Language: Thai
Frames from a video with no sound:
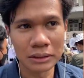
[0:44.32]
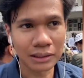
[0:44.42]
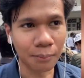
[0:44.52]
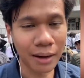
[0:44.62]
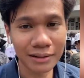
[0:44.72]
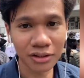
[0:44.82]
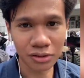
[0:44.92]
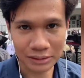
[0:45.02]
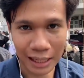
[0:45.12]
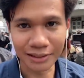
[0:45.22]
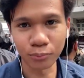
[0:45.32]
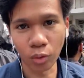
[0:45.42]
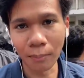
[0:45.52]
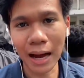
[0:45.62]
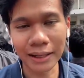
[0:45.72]
ทำให้นักศึกษาจำน
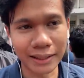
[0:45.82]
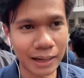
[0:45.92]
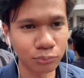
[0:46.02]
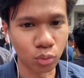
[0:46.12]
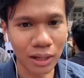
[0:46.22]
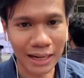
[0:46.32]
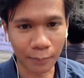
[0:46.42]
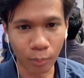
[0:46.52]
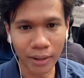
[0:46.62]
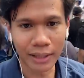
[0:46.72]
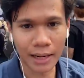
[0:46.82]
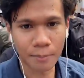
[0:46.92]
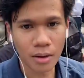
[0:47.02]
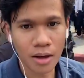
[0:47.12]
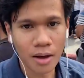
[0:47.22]
วนมากนะครับอยู่ด้านหลังผมเนี่ยนะครับ
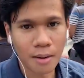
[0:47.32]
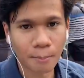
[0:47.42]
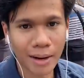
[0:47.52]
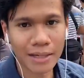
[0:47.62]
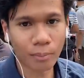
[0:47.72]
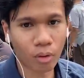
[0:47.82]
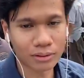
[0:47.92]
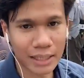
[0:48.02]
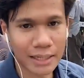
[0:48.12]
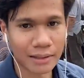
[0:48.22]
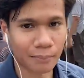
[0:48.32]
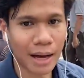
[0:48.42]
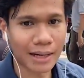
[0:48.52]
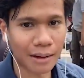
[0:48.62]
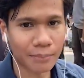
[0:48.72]
ไม่พอใจอย่าง
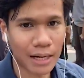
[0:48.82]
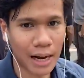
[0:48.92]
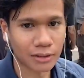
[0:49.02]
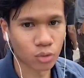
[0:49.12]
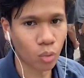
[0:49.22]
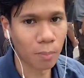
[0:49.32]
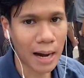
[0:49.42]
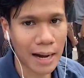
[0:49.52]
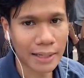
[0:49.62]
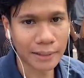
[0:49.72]
มากนะครับมีการชูป้าย